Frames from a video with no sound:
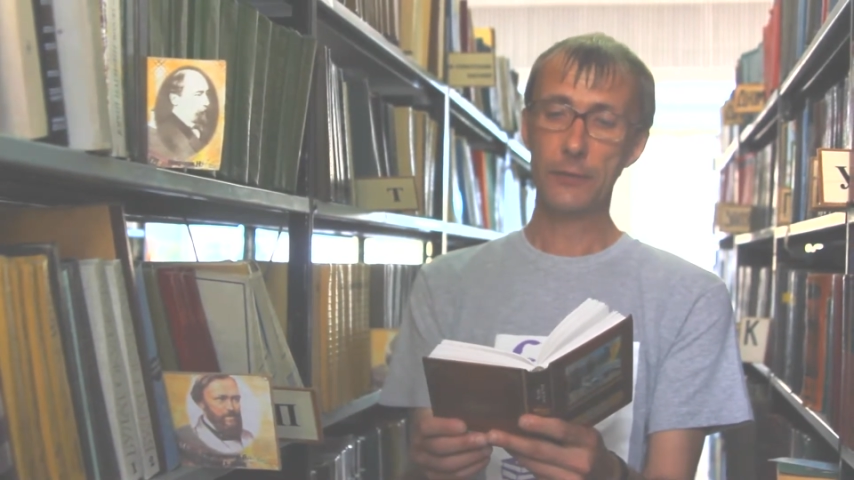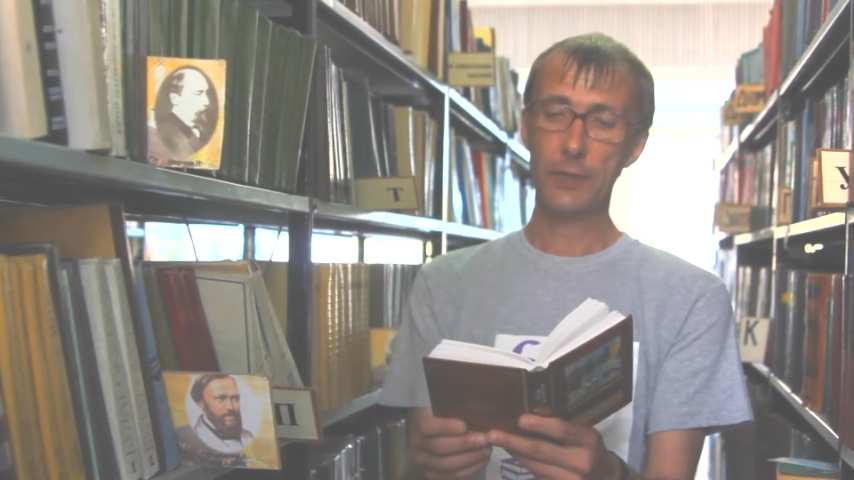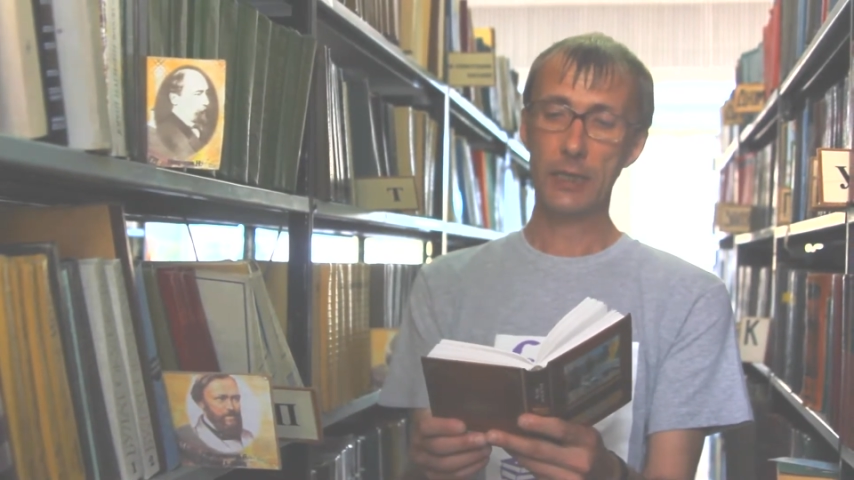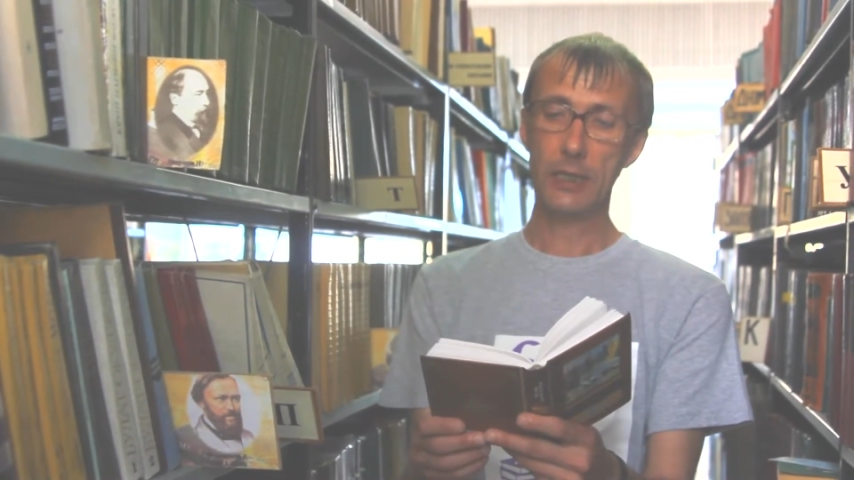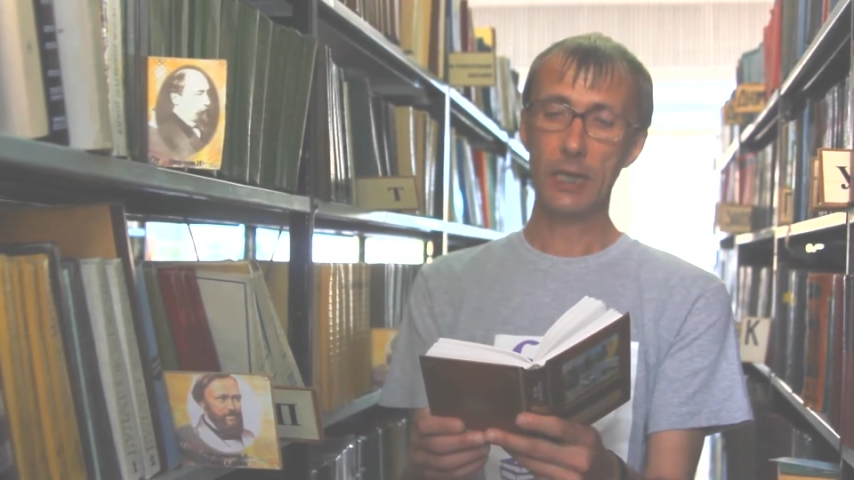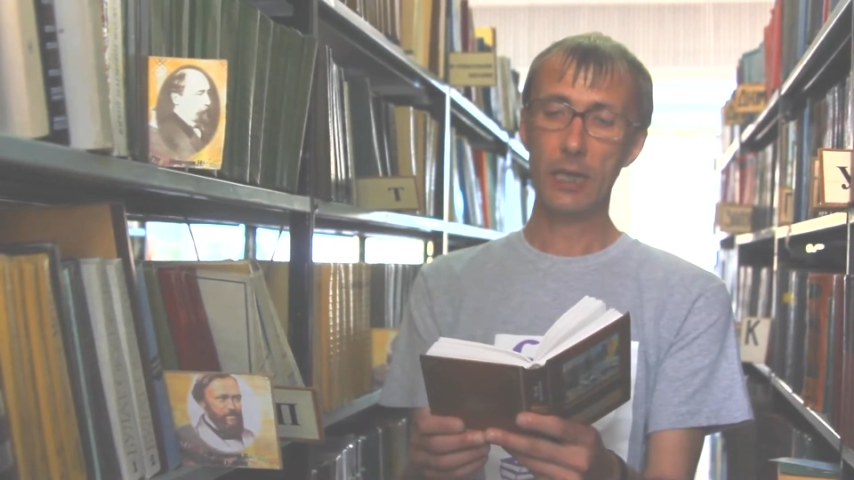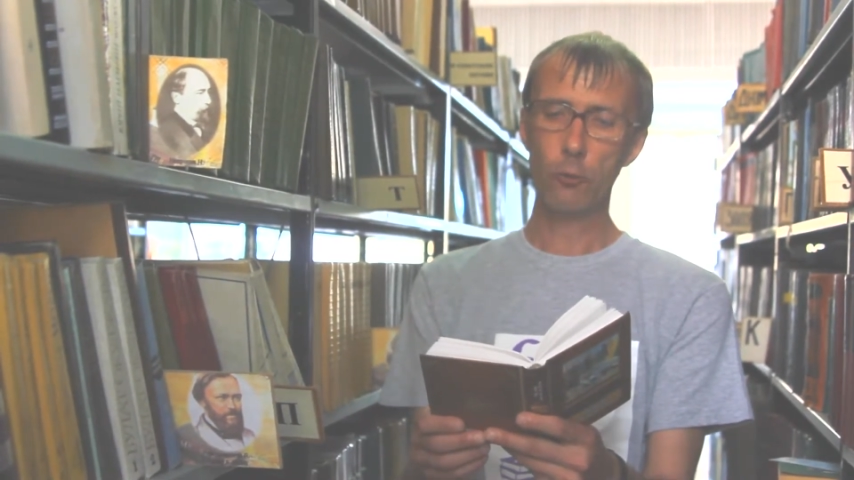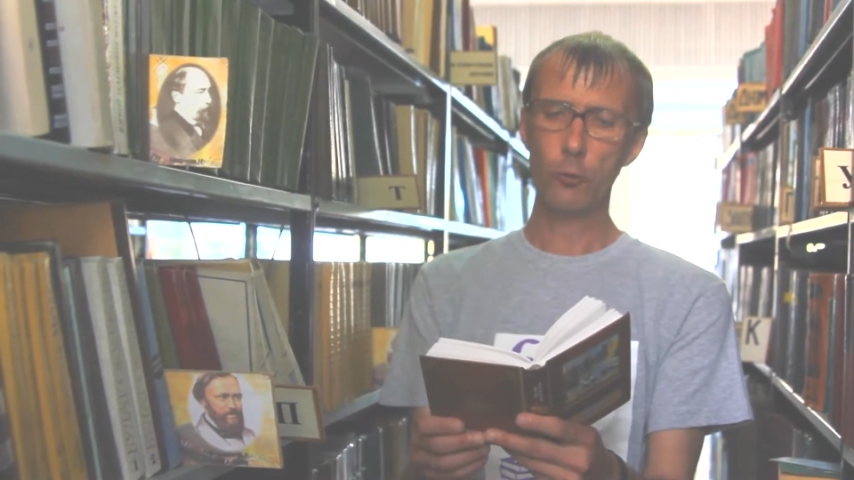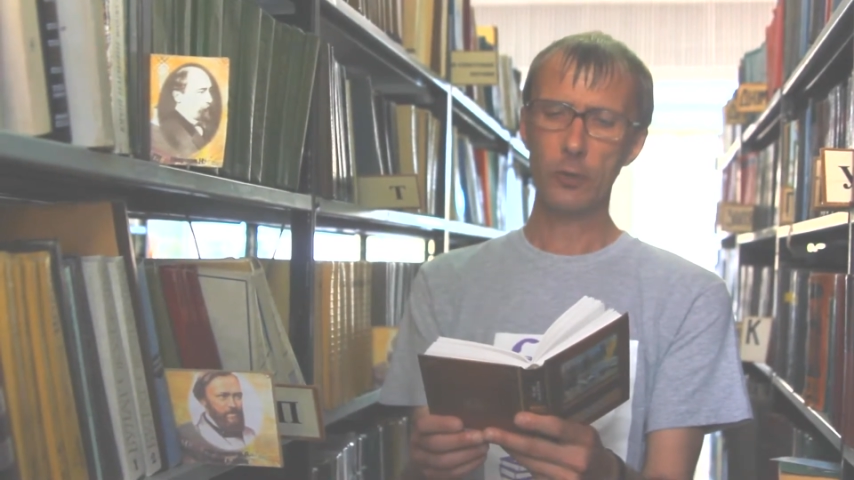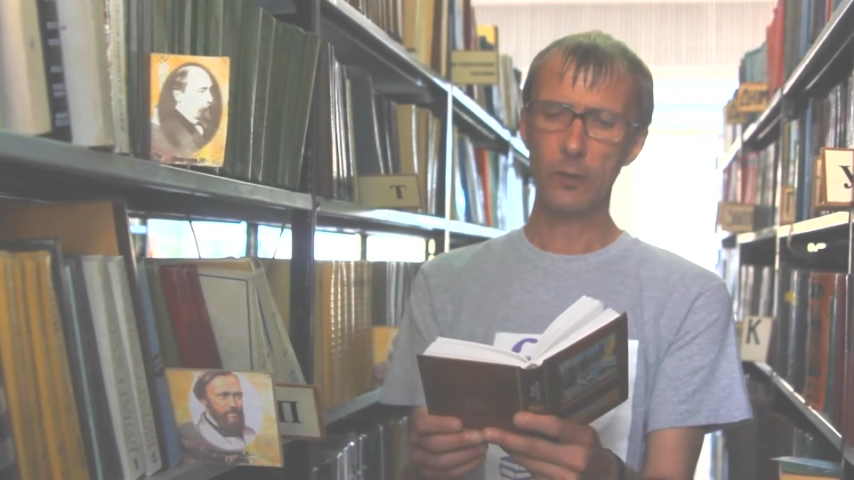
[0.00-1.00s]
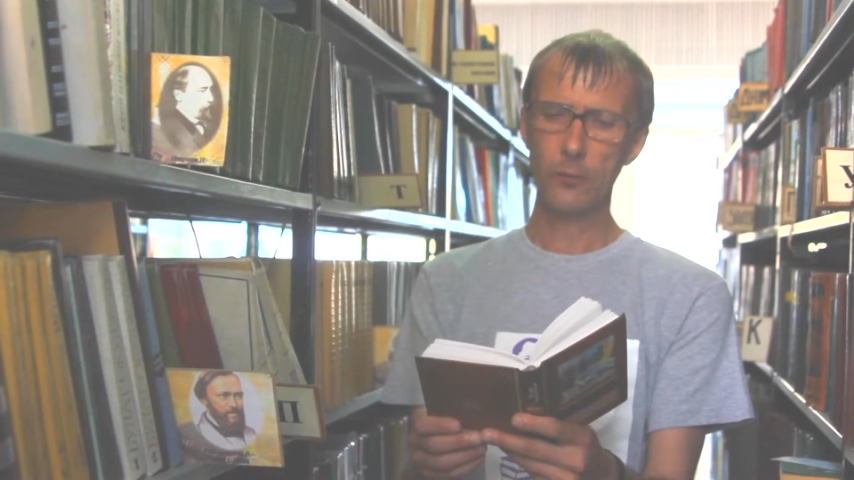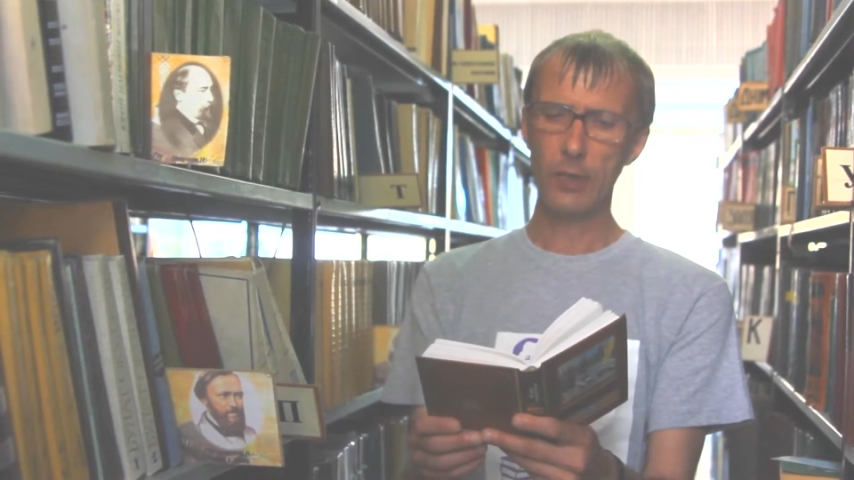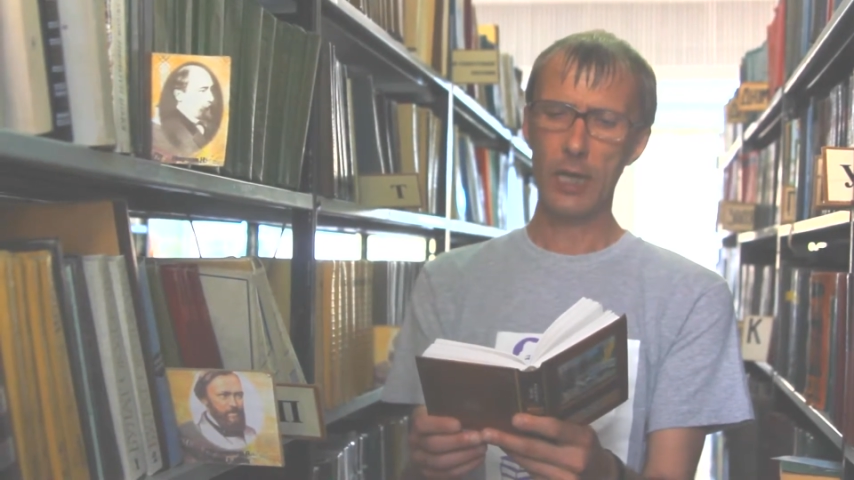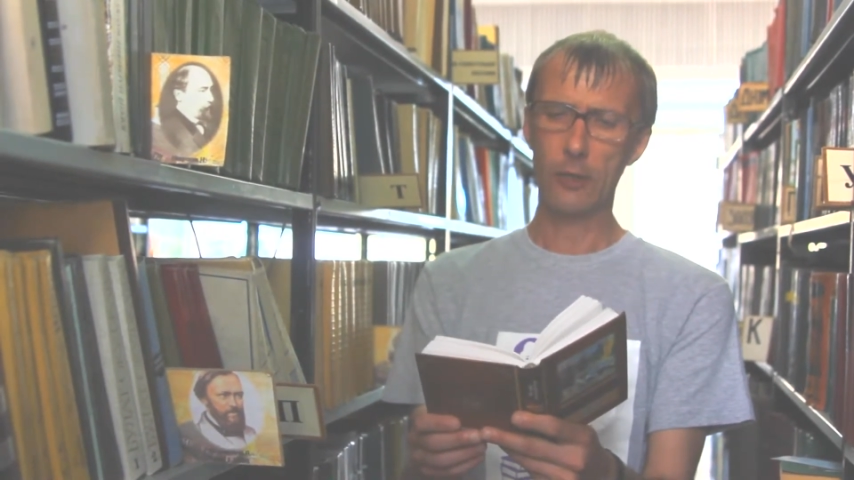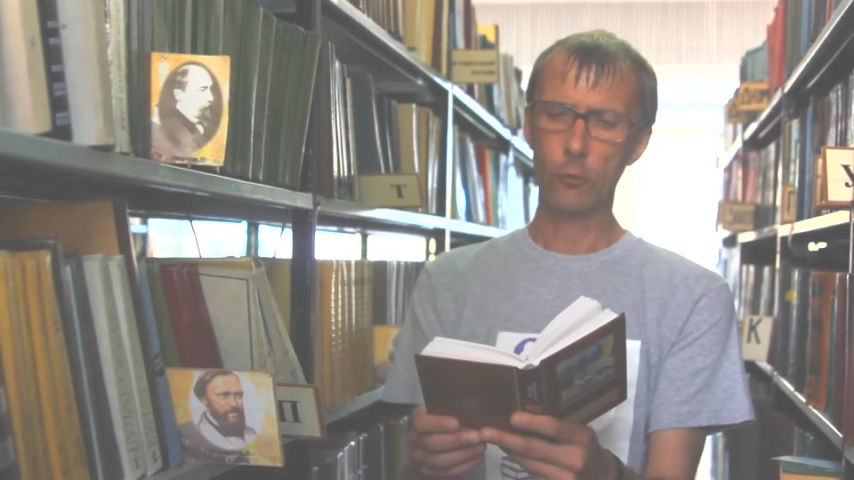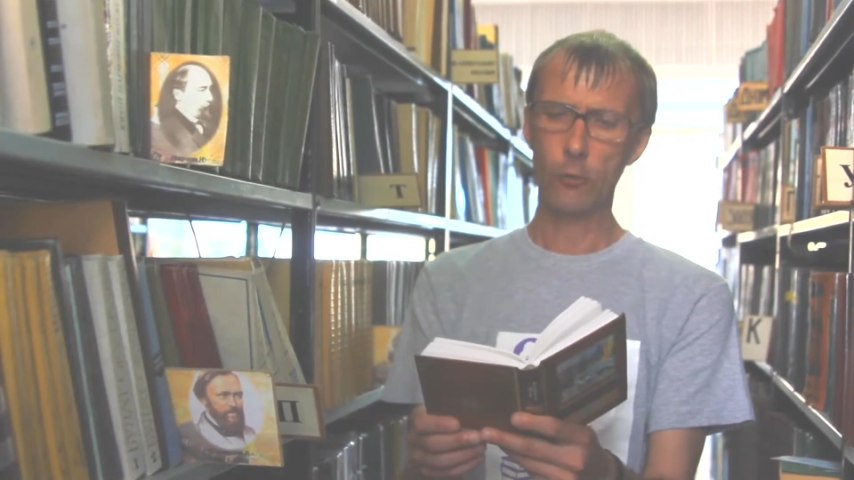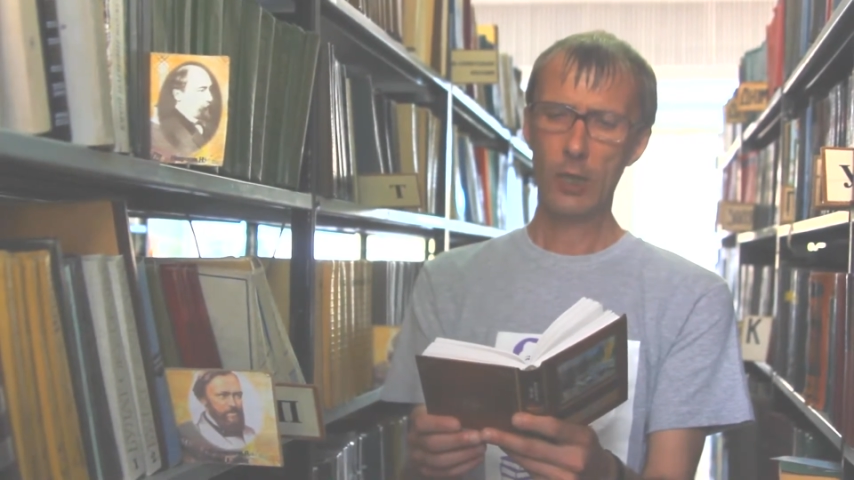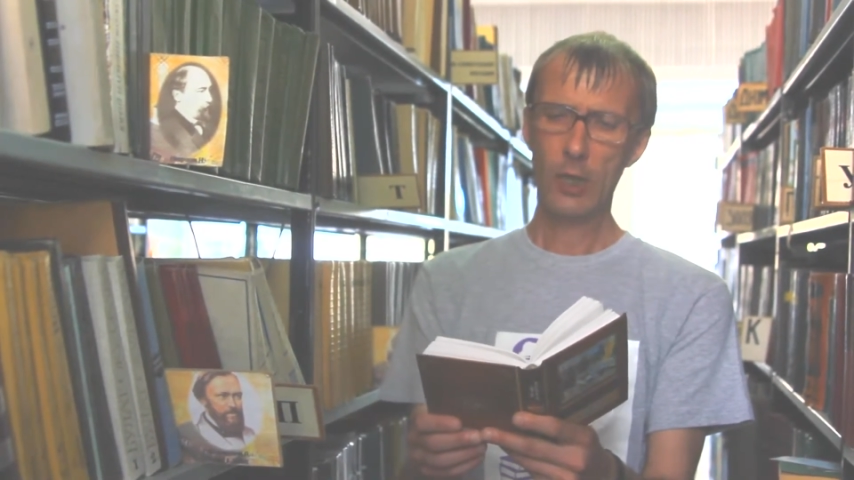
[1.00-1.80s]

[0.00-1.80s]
всегда какую-то влагу,